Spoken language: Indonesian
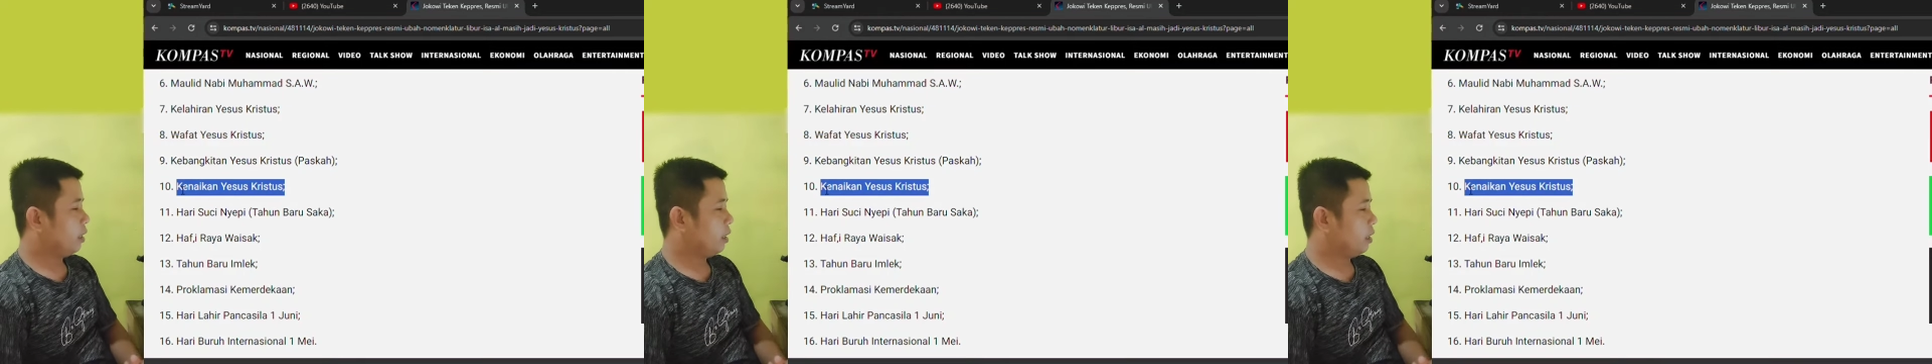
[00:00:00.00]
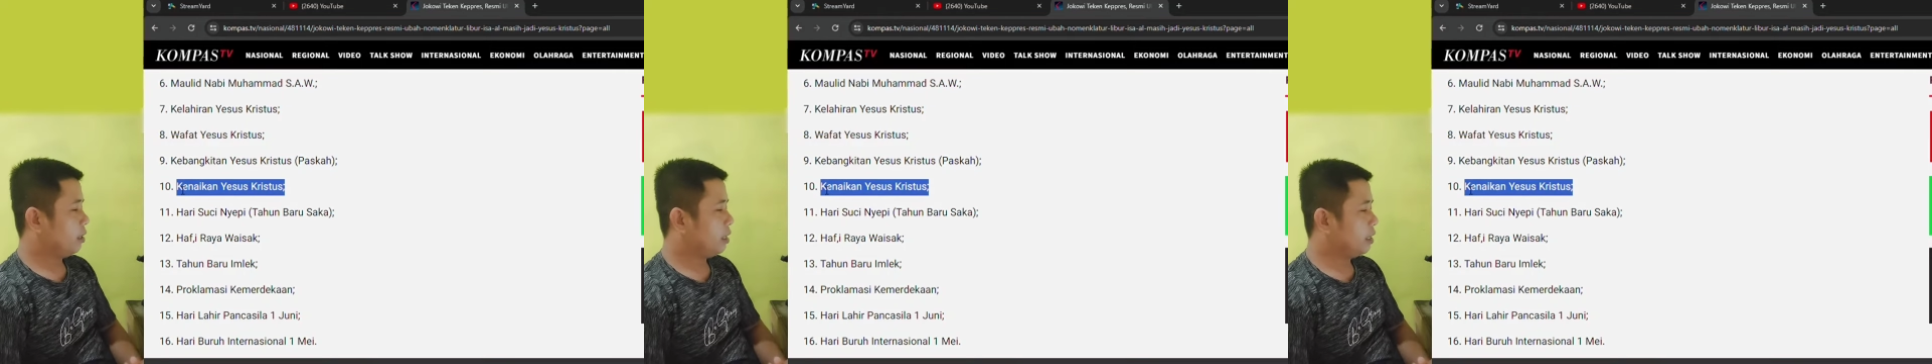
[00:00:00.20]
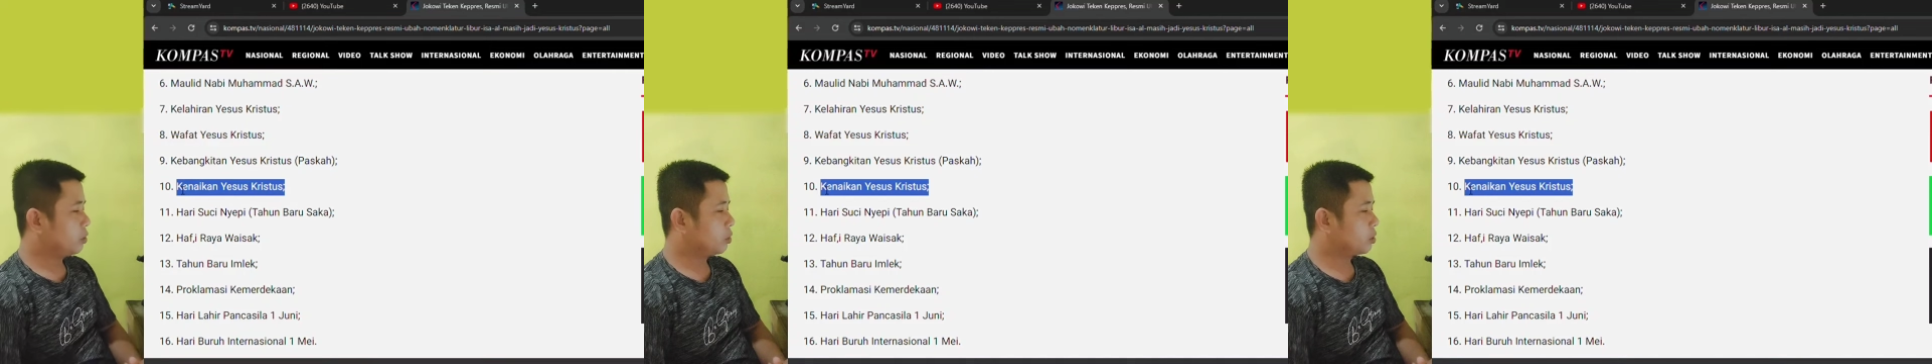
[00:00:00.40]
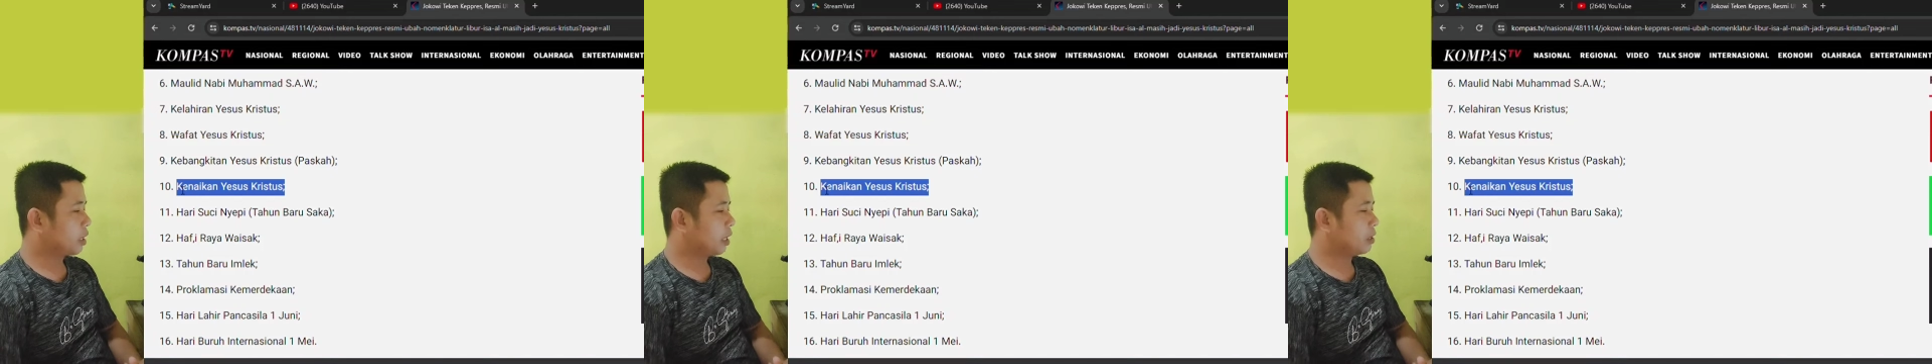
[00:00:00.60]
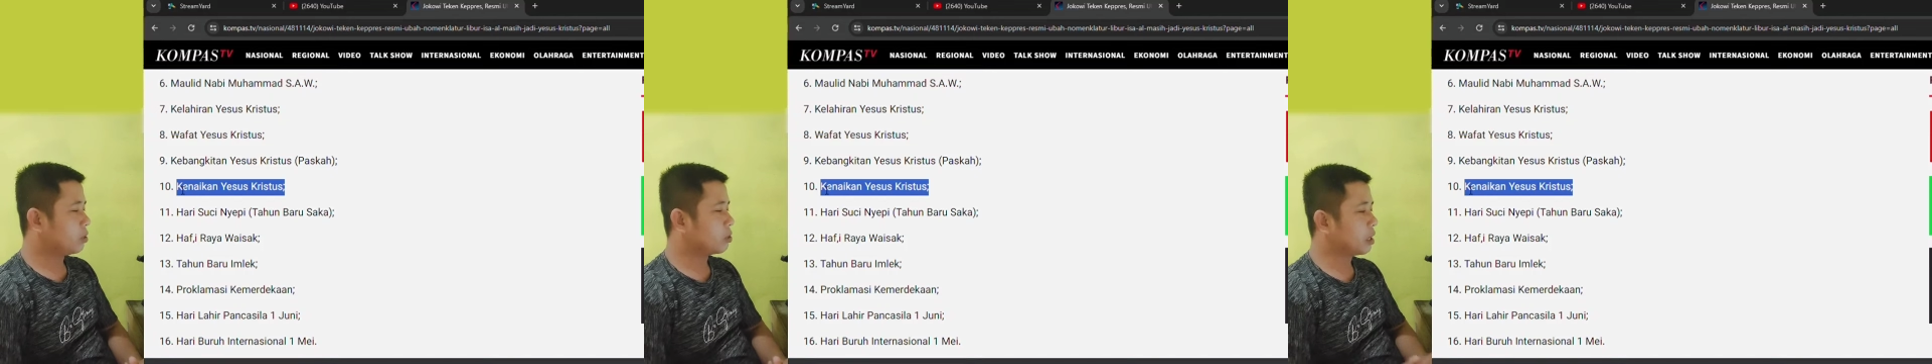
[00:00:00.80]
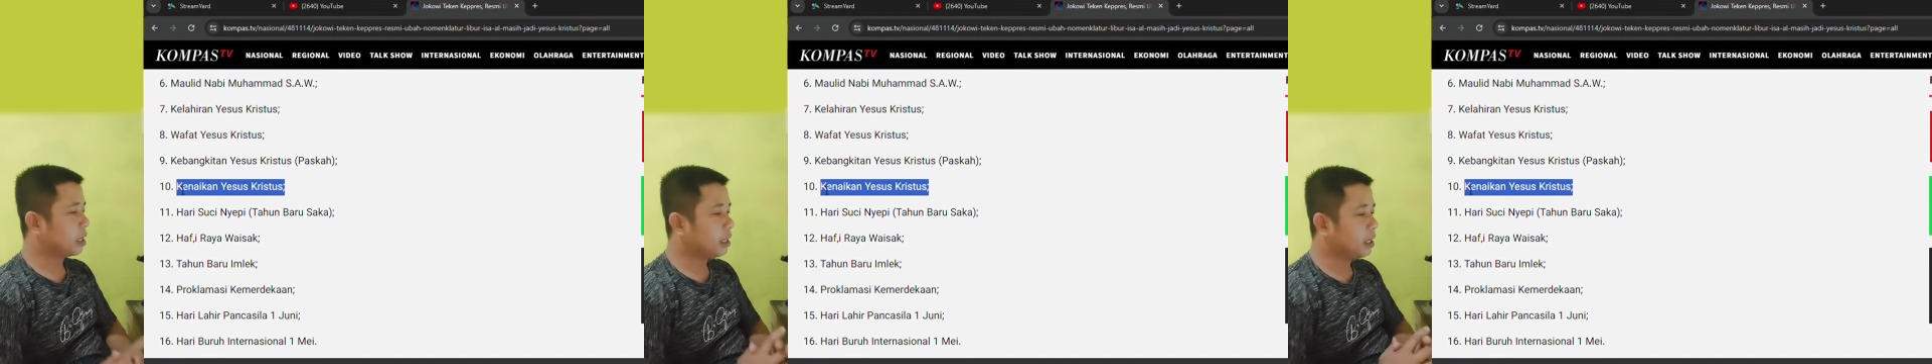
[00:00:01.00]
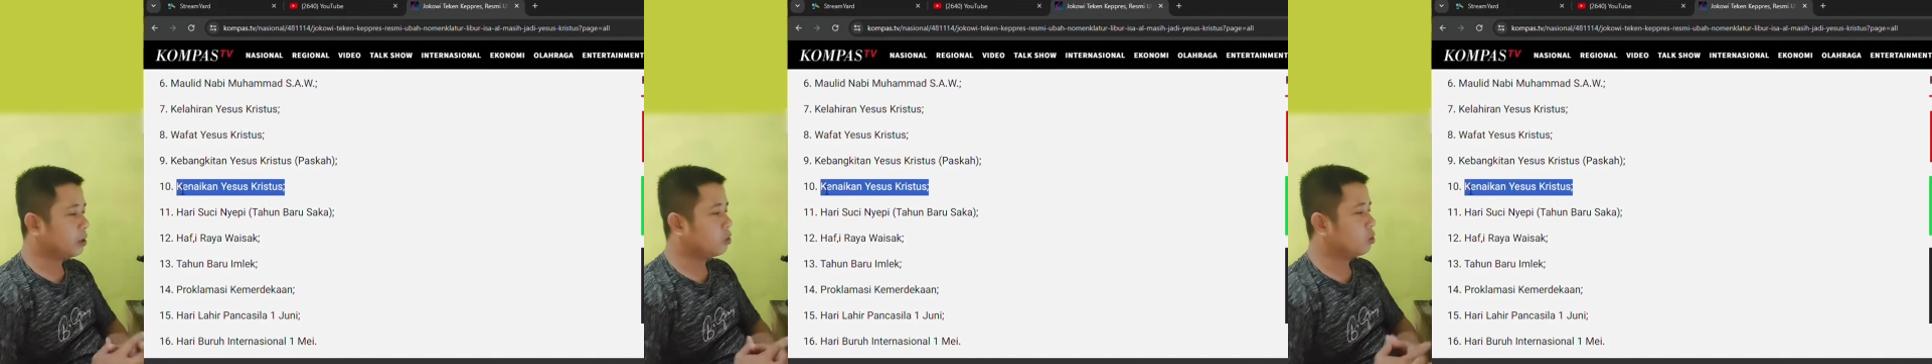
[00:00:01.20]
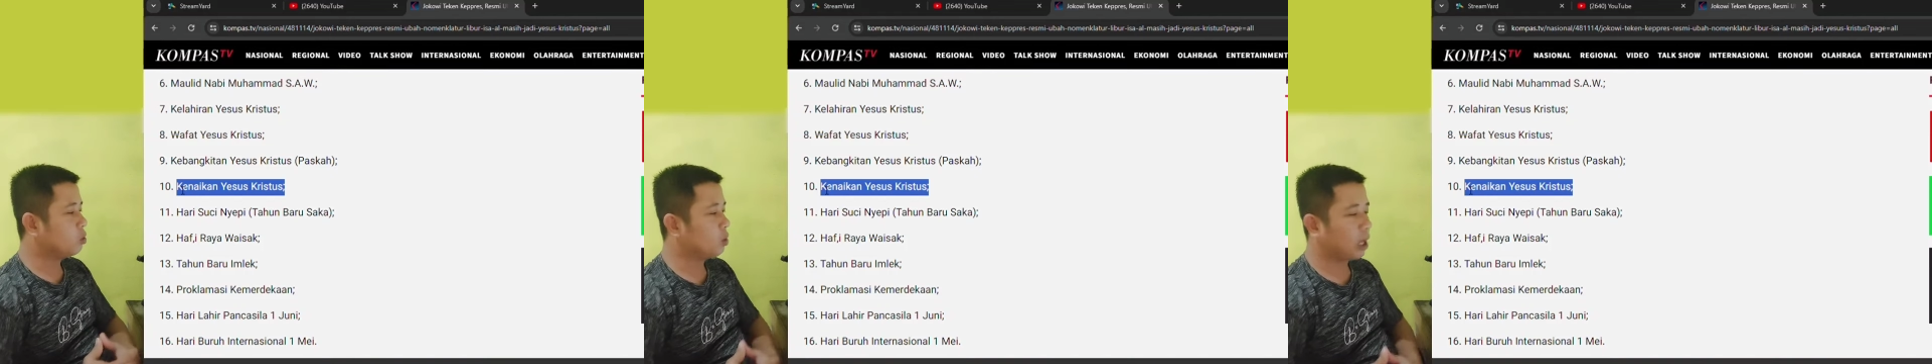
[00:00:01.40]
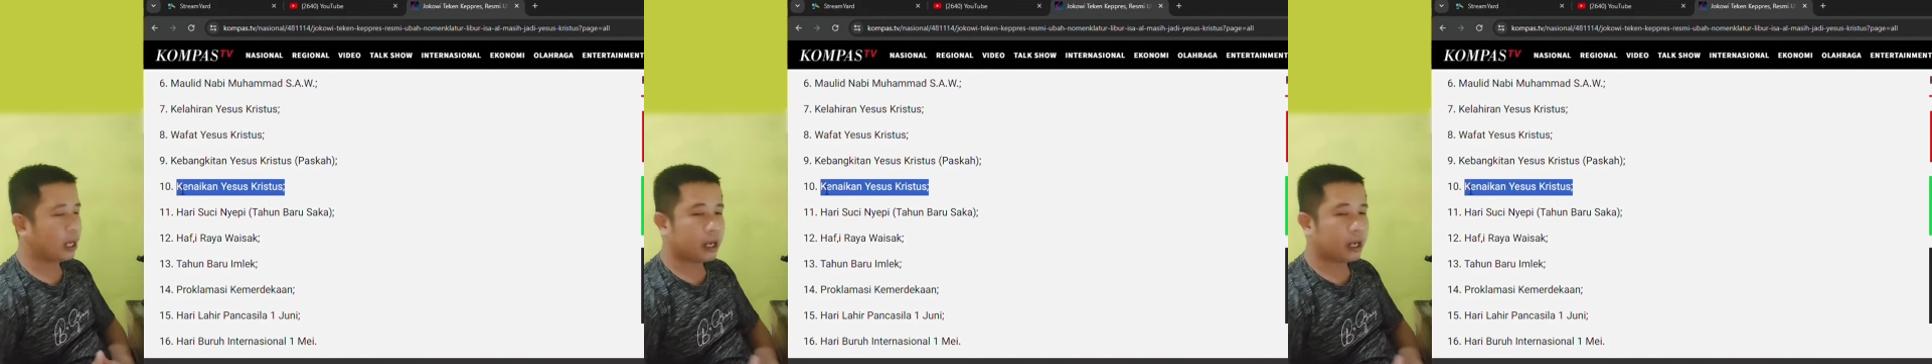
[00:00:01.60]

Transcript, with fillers: eh, Yesus Kristus ini dulu